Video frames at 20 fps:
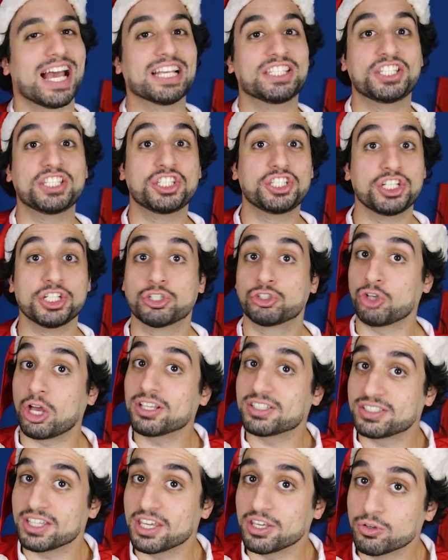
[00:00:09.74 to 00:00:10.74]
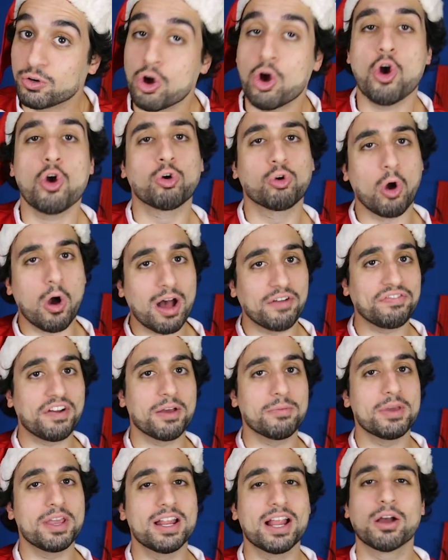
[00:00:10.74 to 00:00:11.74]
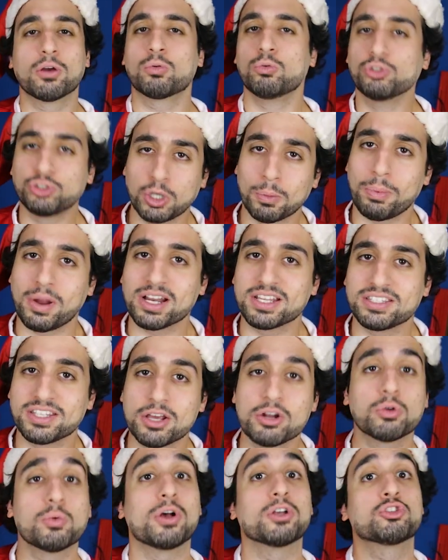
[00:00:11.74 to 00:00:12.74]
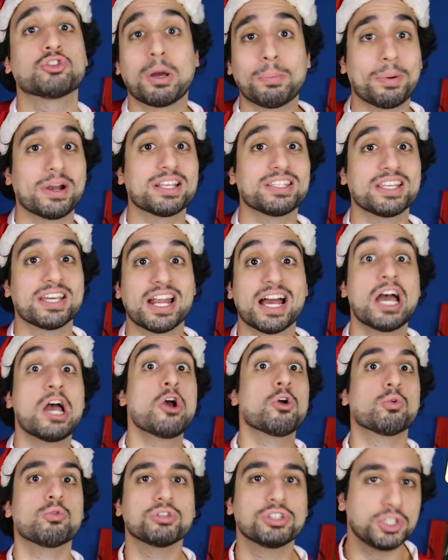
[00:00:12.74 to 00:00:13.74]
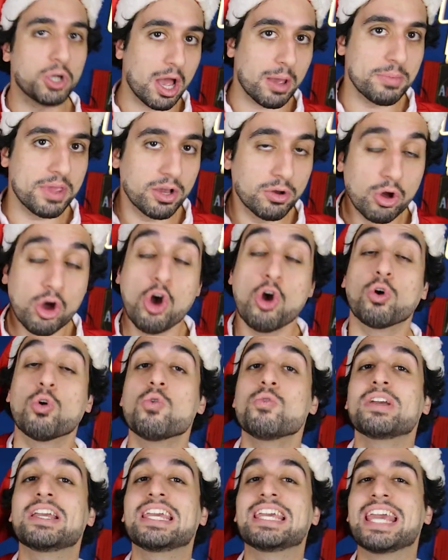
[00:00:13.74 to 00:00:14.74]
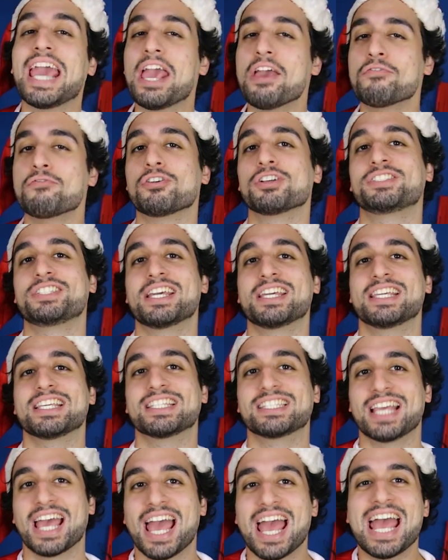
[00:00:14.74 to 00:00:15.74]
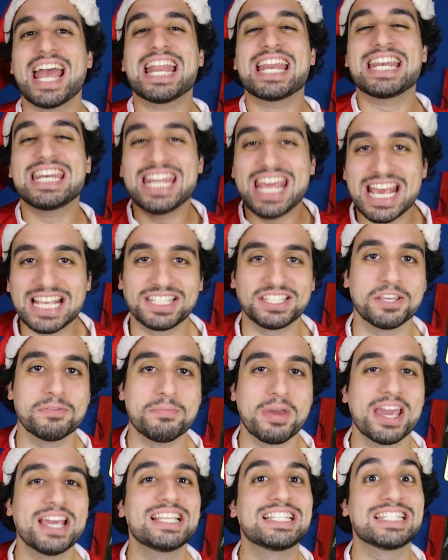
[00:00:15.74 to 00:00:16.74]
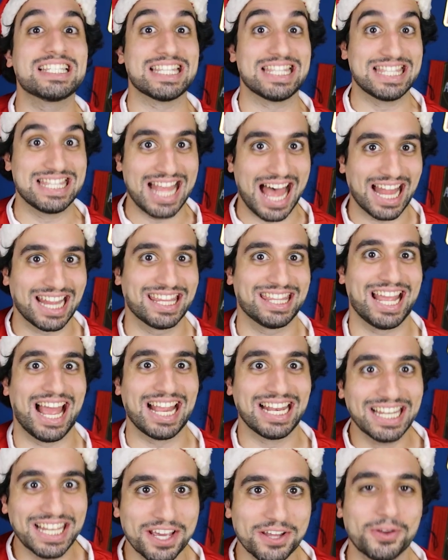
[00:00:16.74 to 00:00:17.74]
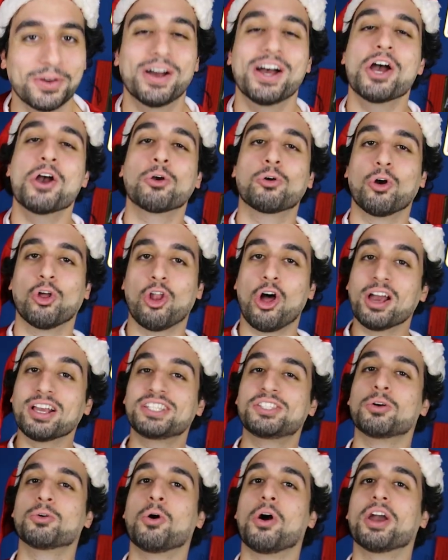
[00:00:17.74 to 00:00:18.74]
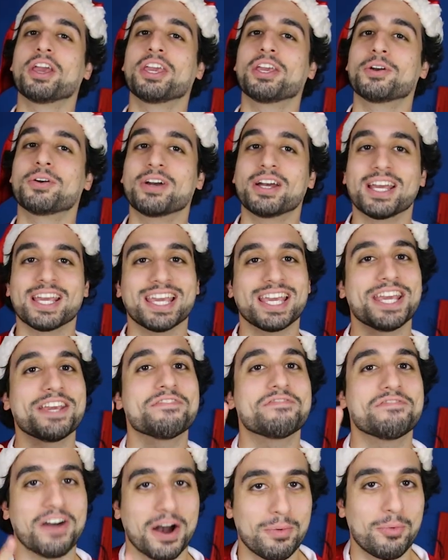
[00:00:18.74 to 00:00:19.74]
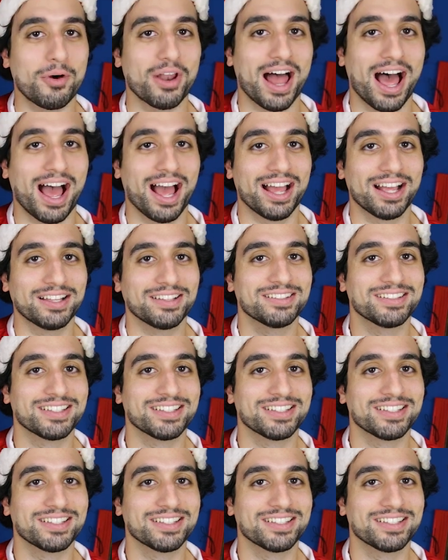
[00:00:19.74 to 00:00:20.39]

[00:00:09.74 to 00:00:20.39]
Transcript: assistir sozinho, com a família, com seu parceiro, com a sua parceira, com seu amigo, com quem você quiser nesse mês natalino. Coloque seu gorrinho e vamos lá.